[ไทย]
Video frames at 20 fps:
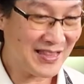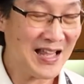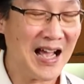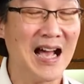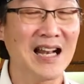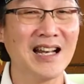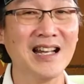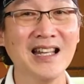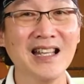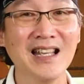
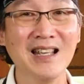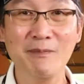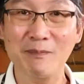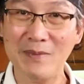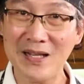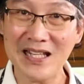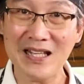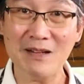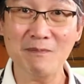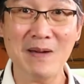ทานอันนี้
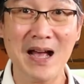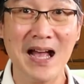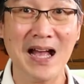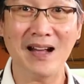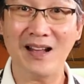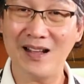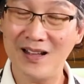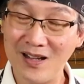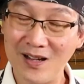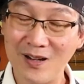ไม่คิดมา
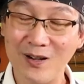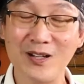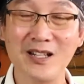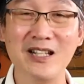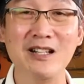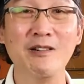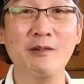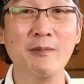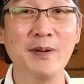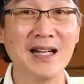กก็
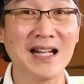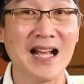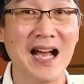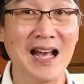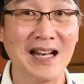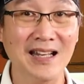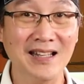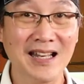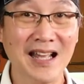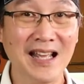ถือว่าเป็น
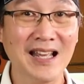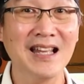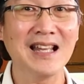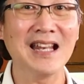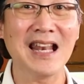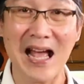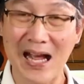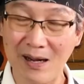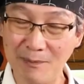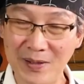การได้
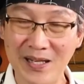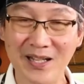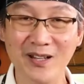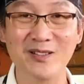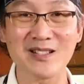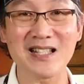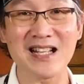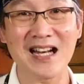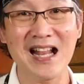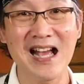ล้างพิษ
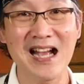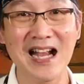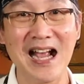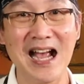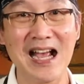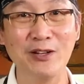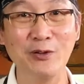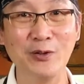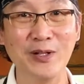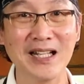ออกจากร่าง
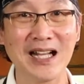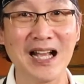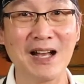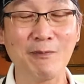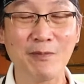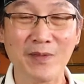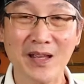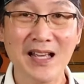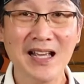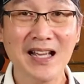กายด้วยนะครับ